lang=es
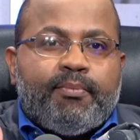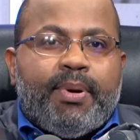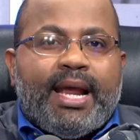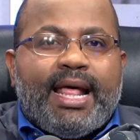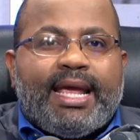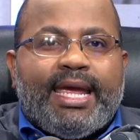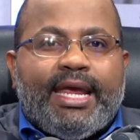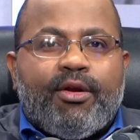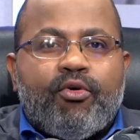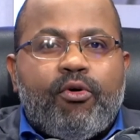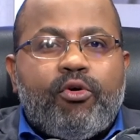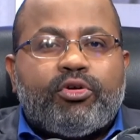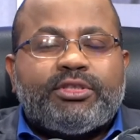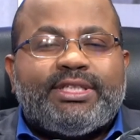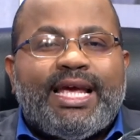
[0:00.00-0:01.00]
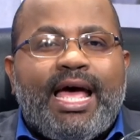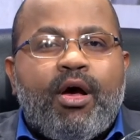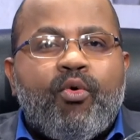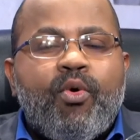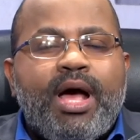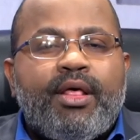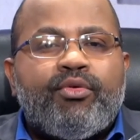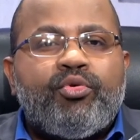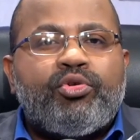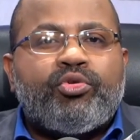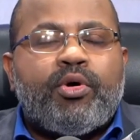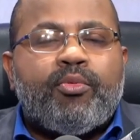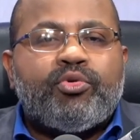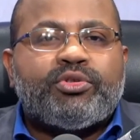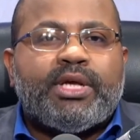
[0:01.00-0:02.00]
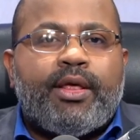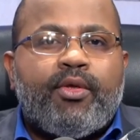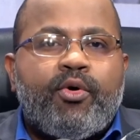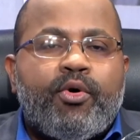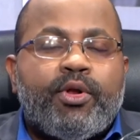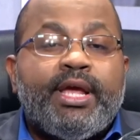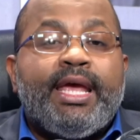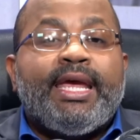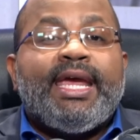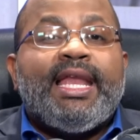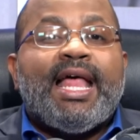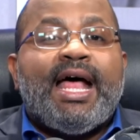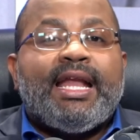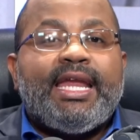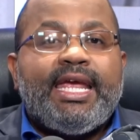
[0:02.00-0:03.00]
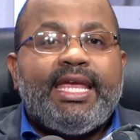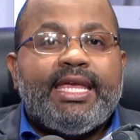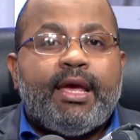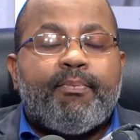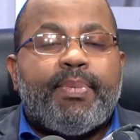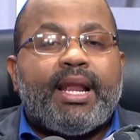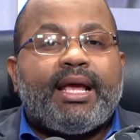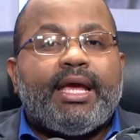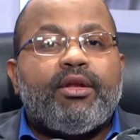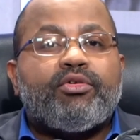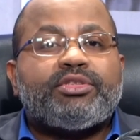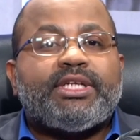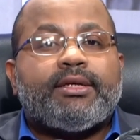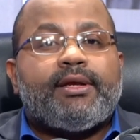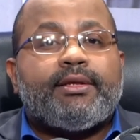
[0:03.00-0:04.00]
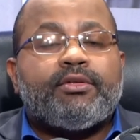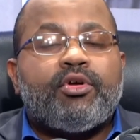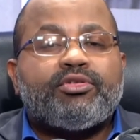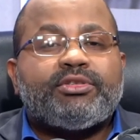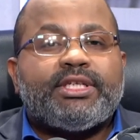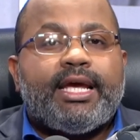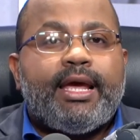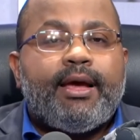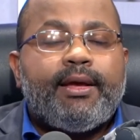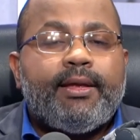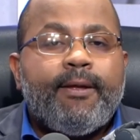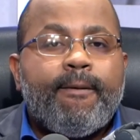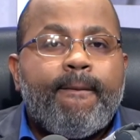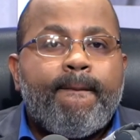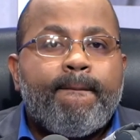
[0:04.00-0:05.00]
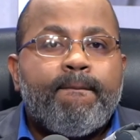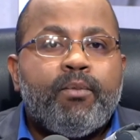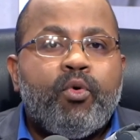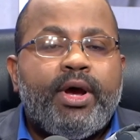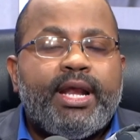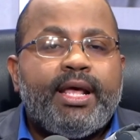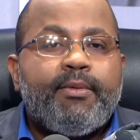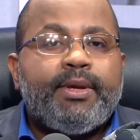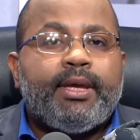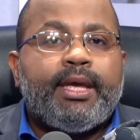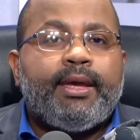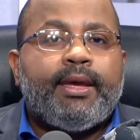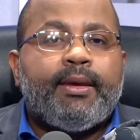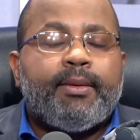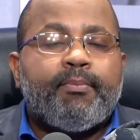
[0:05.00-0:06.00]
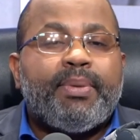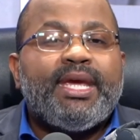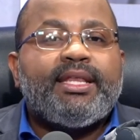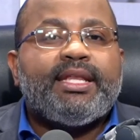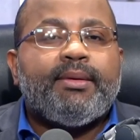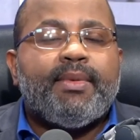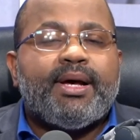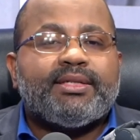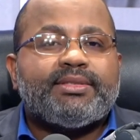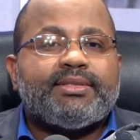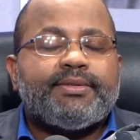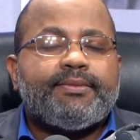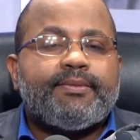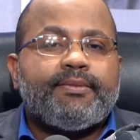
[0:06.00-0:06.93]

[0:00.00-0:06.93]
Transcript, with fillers: para que no sea un adulto abusador y las niñas para que no, sean mujeres eh, víctimas